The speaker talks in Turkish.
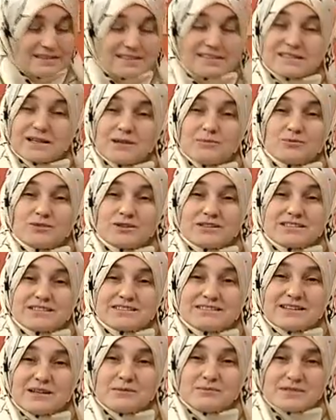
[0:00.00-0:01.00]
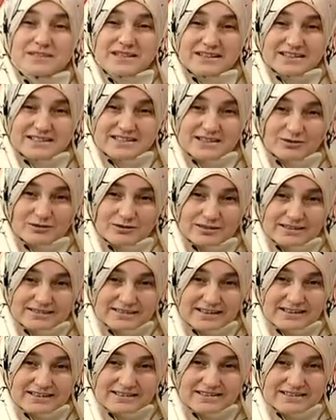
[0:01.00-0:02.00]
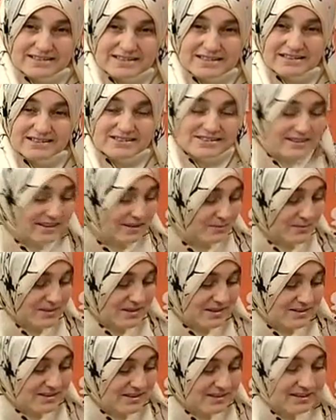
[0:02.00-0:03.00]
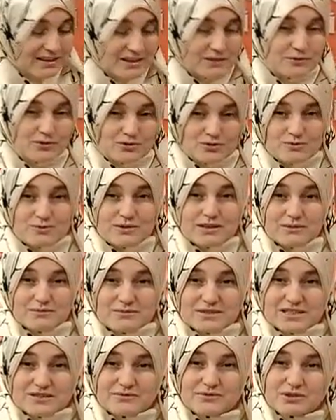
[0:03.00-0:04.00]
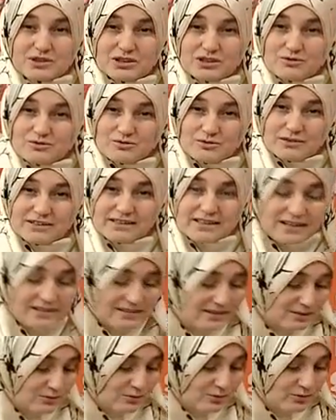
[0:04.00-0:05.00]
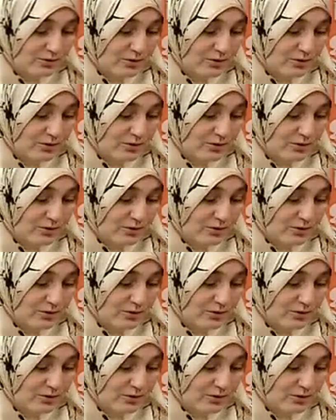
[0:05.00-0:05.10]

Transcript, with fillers: İstanbul içinden biz arayacak olan değerli izleyicilerimiz için telefon numaramız 0212 alan